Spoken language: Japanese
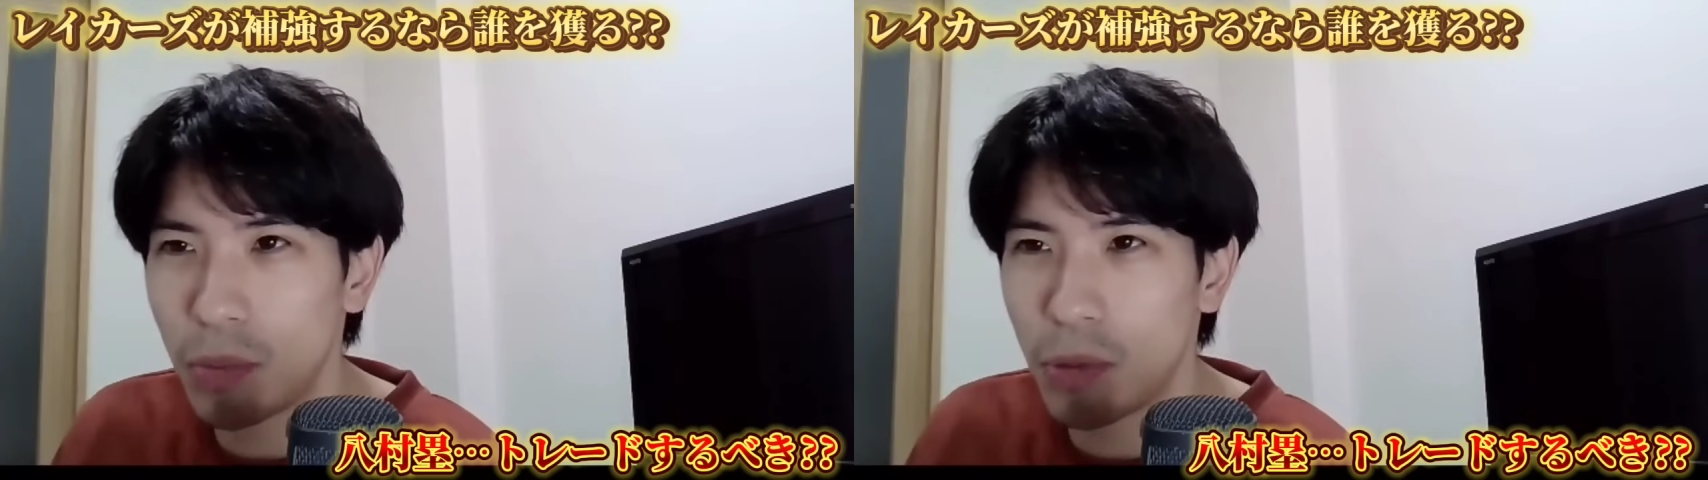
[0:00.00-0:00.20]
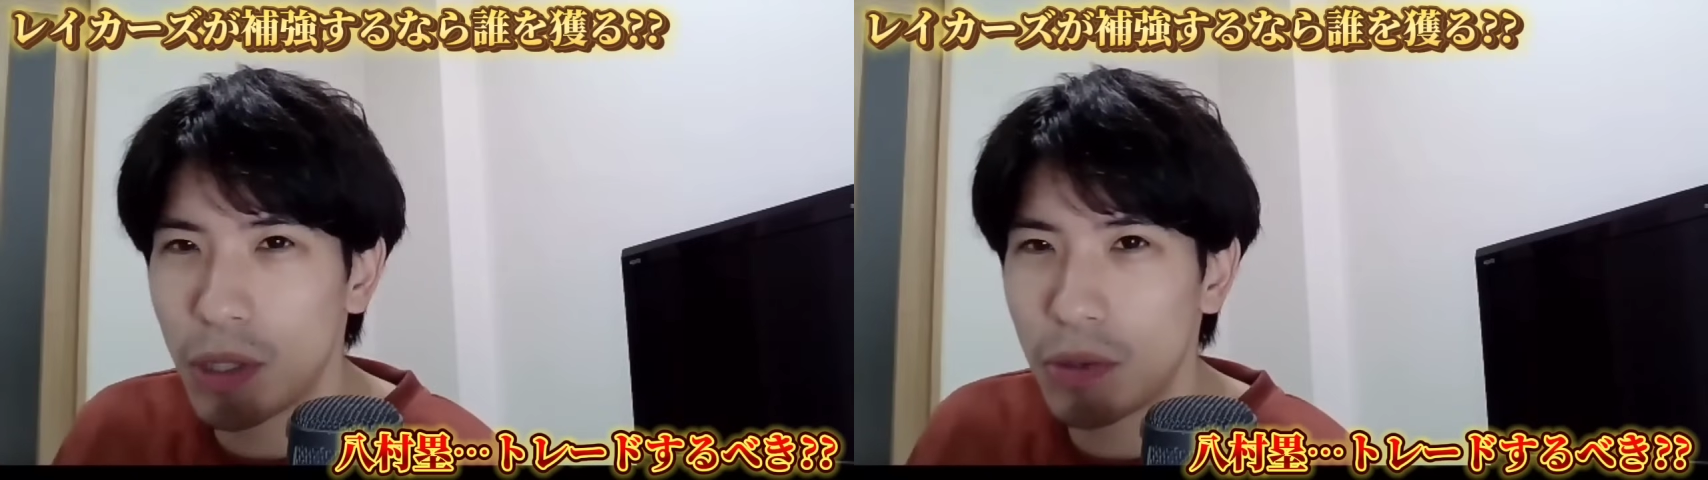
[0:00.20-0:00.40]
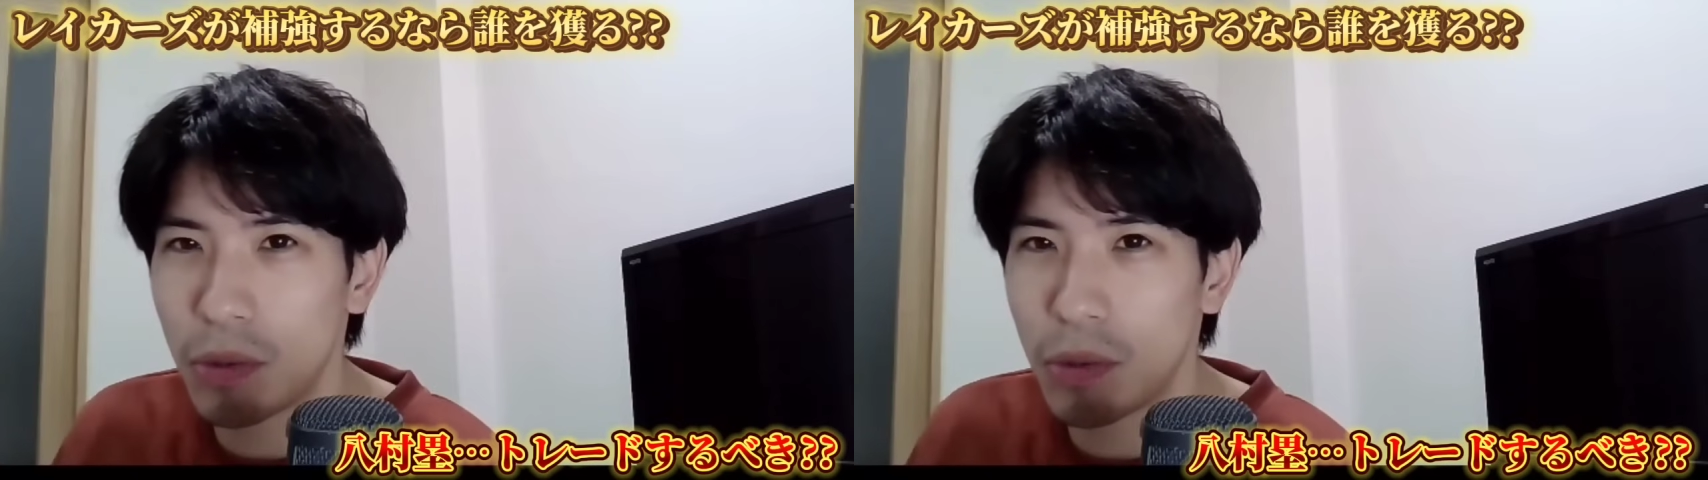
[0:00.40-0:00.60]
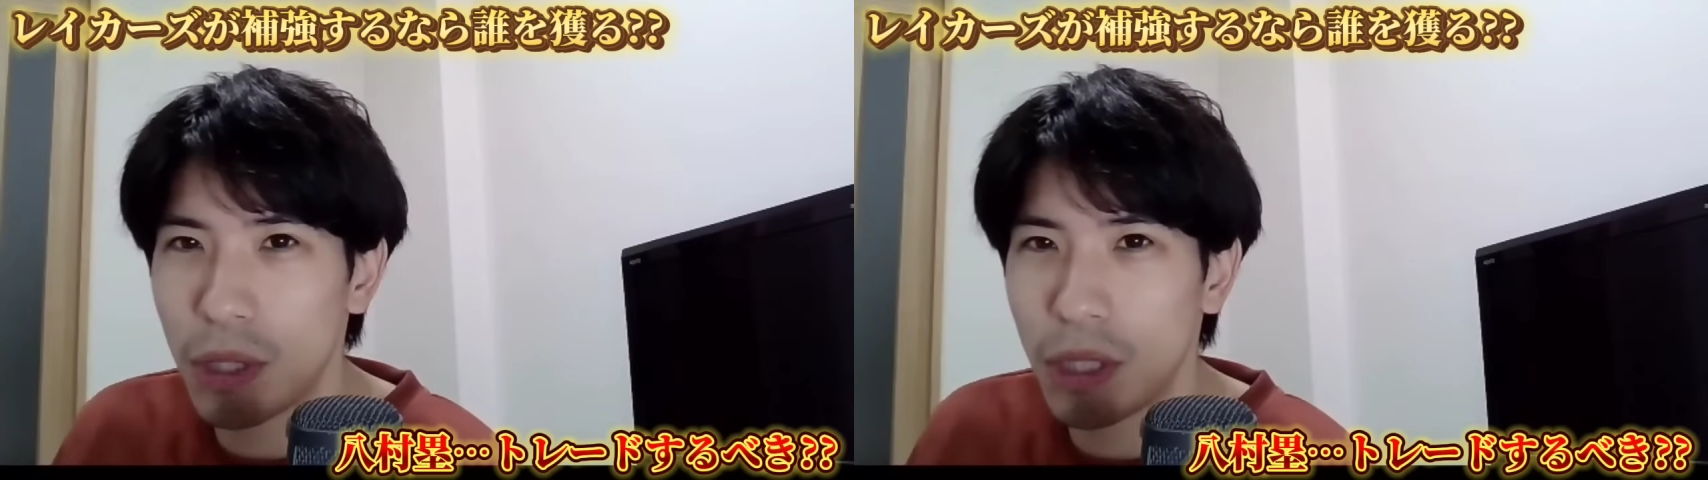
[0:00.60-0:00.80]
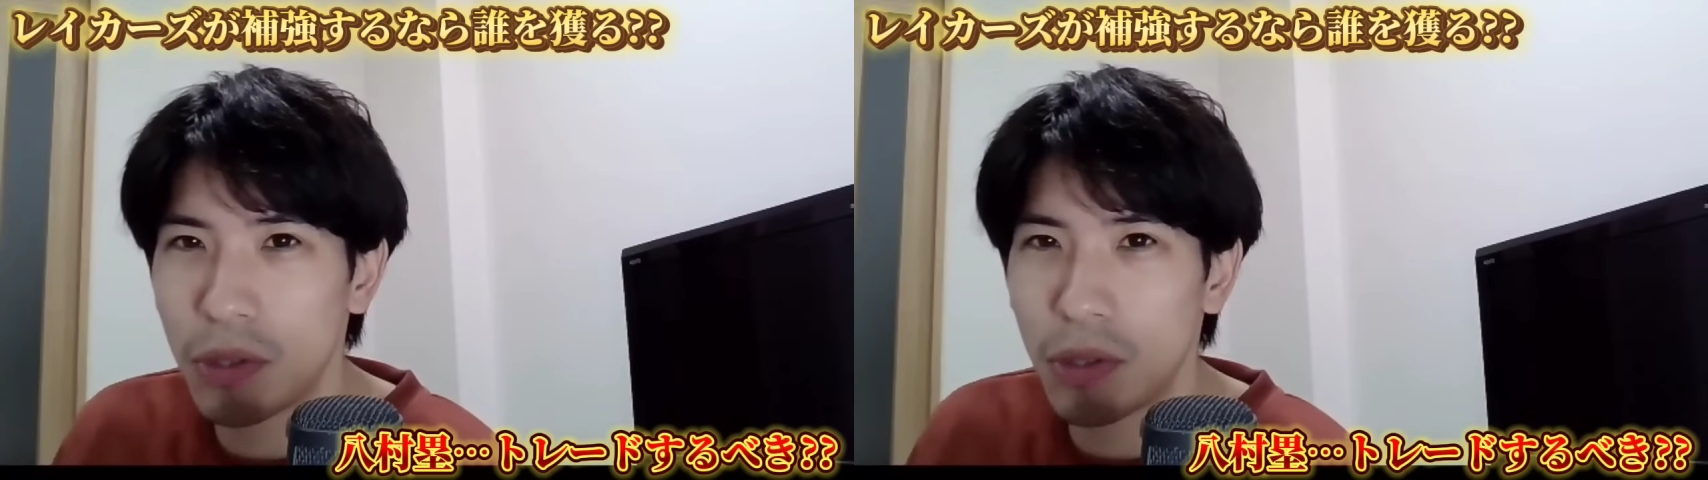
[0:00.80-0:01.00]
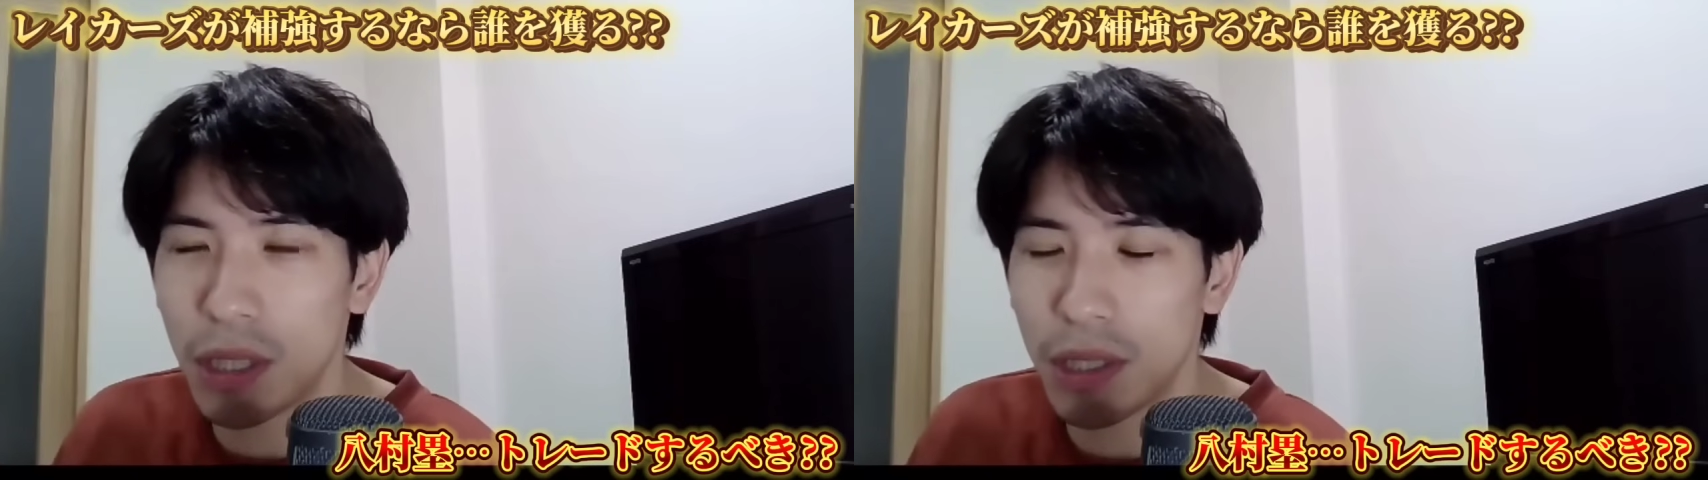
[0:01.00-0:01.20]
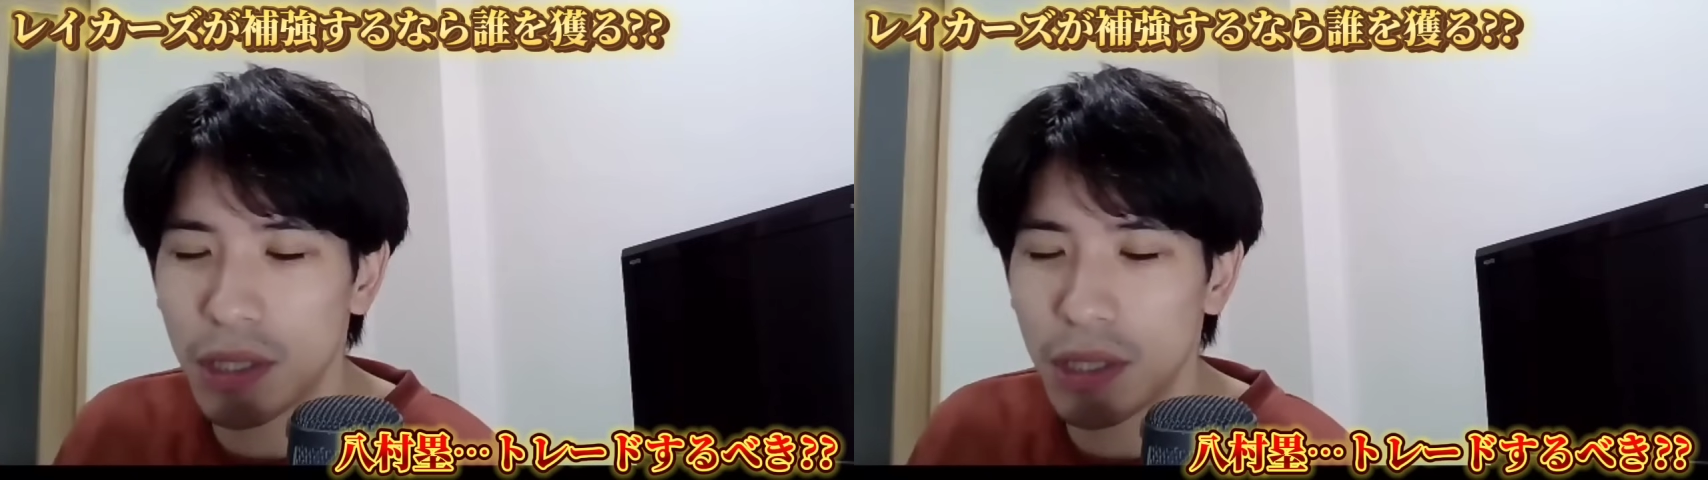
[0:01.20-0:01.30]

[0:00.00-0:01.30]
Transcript: 人もあのリクトさ